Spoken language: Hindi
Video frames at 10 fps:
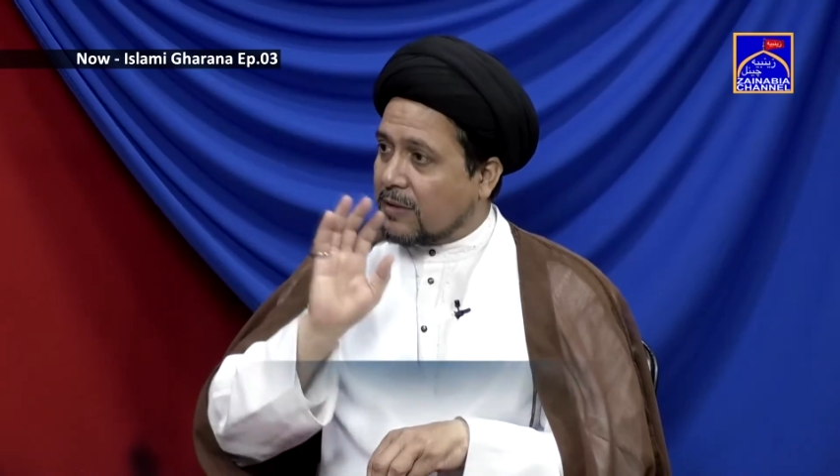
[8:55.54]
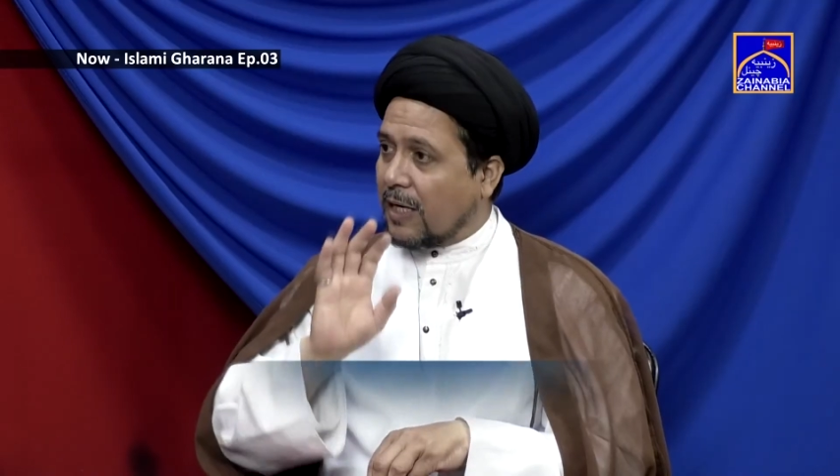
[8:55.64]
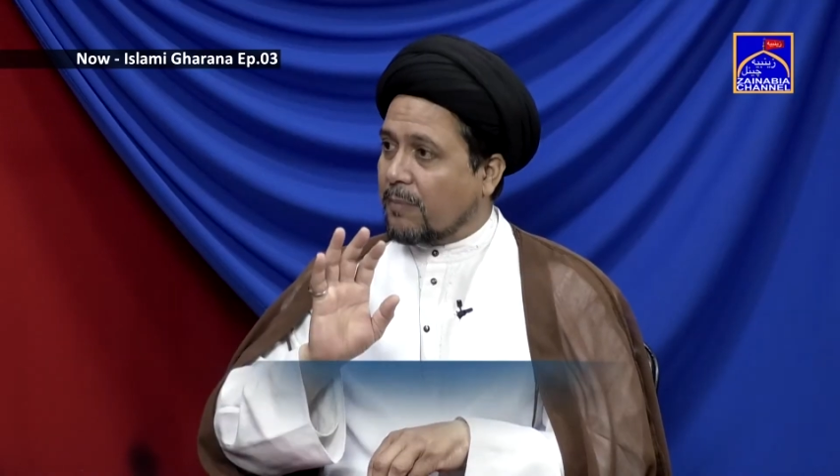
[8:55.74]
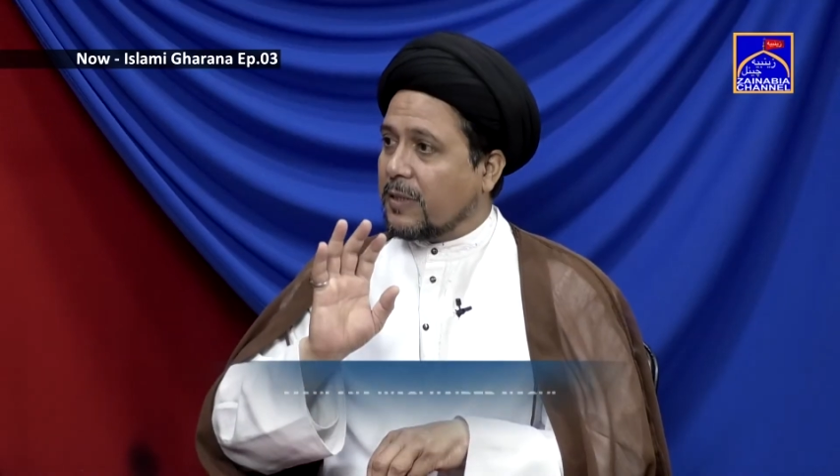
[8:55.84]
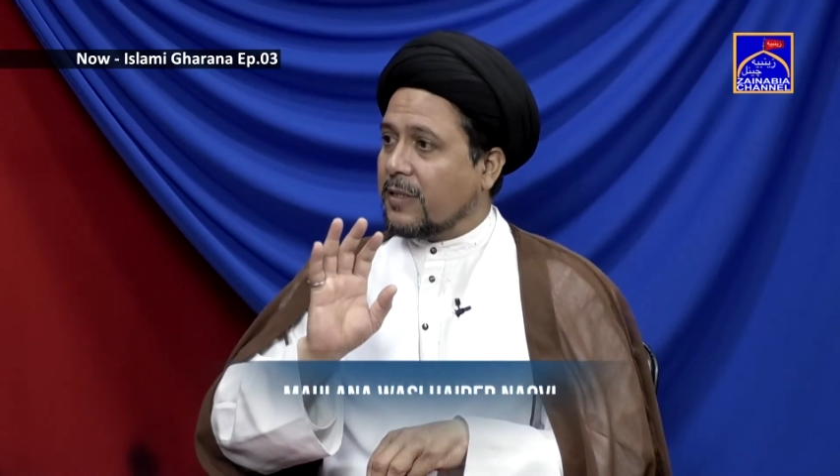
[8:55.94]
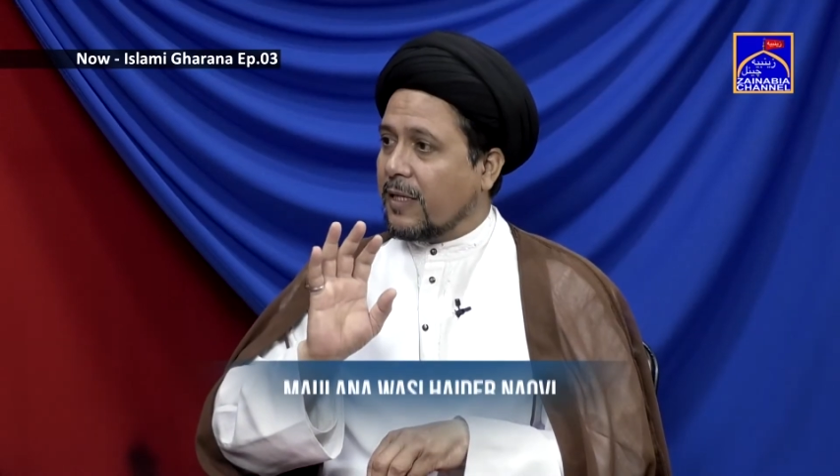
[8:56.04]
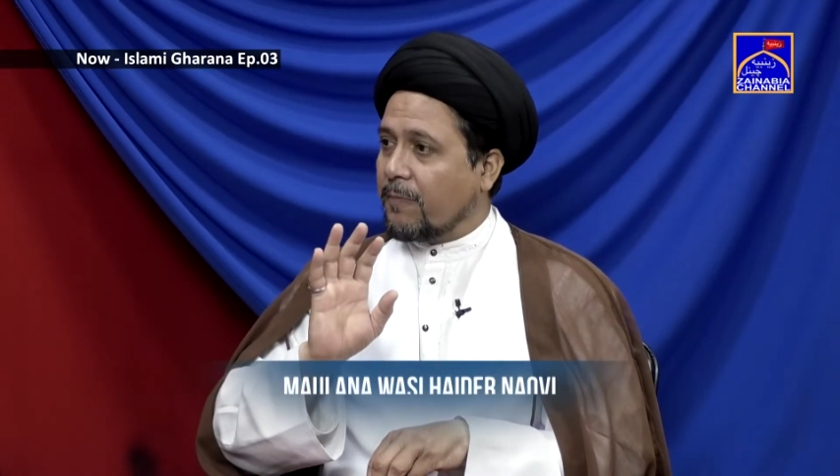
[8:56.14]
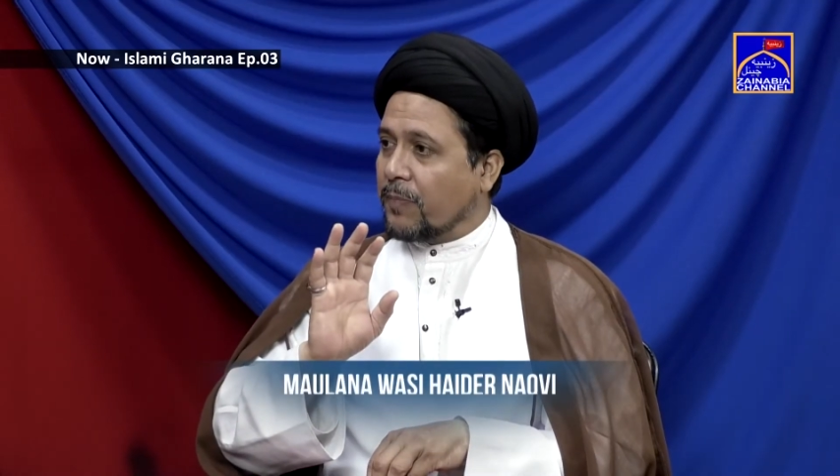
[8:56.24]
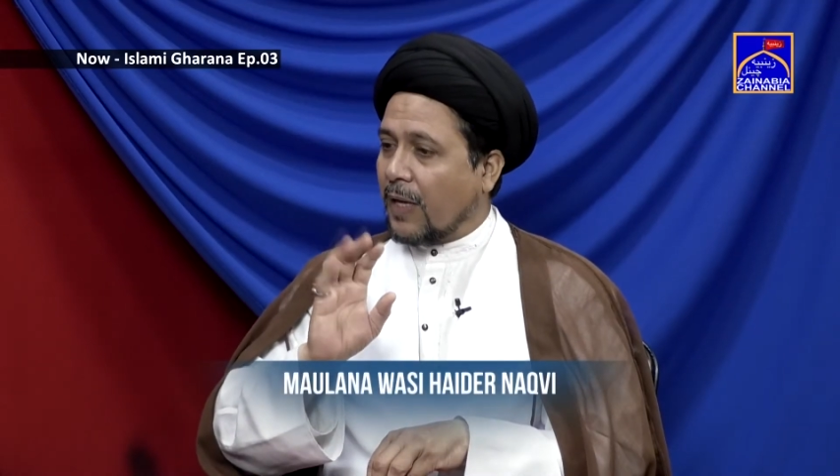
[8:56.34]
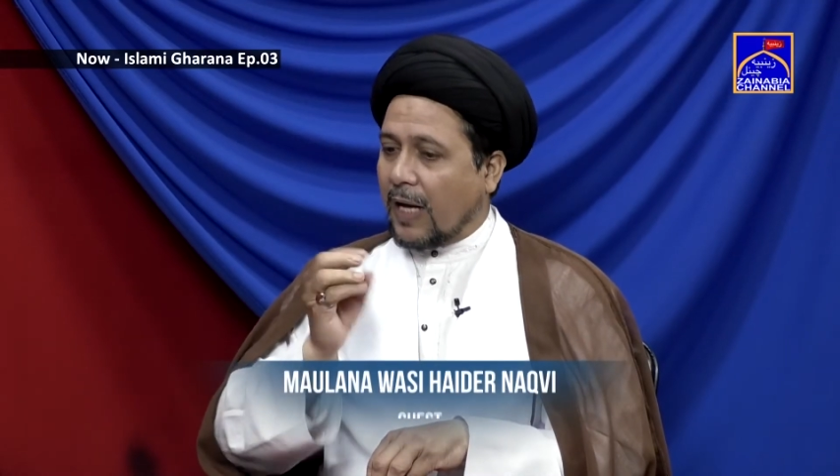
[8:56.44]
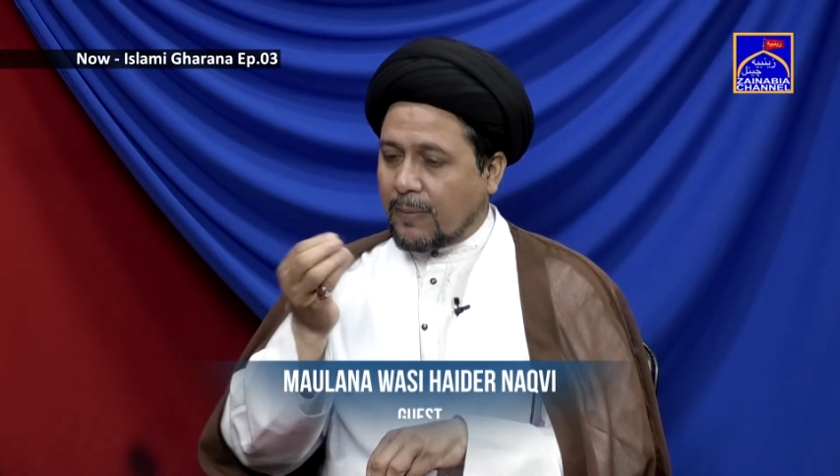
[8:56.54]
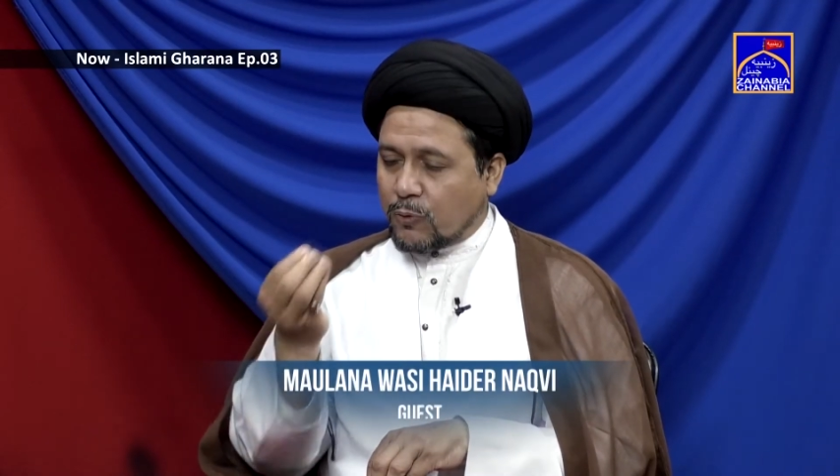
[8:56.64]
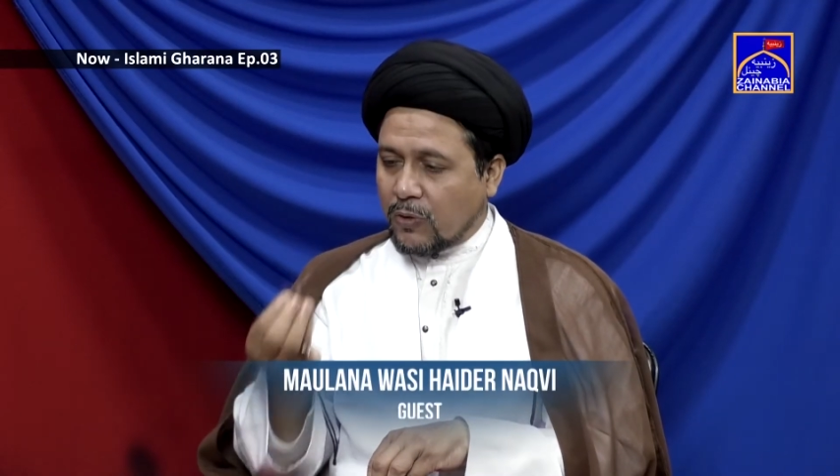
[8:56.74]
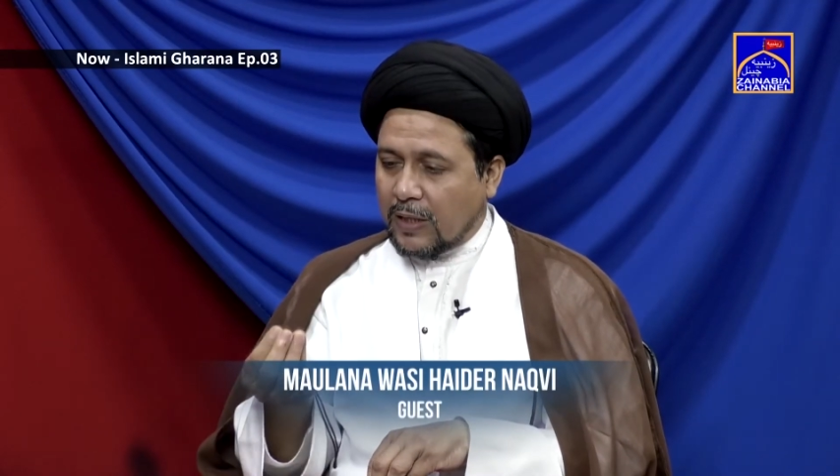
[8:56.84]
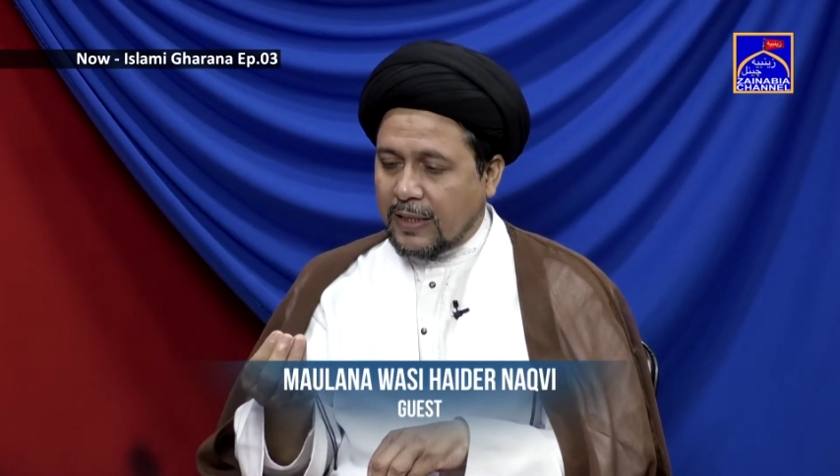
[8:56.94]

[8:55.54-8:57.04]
इस्लाम बचा है आप सोना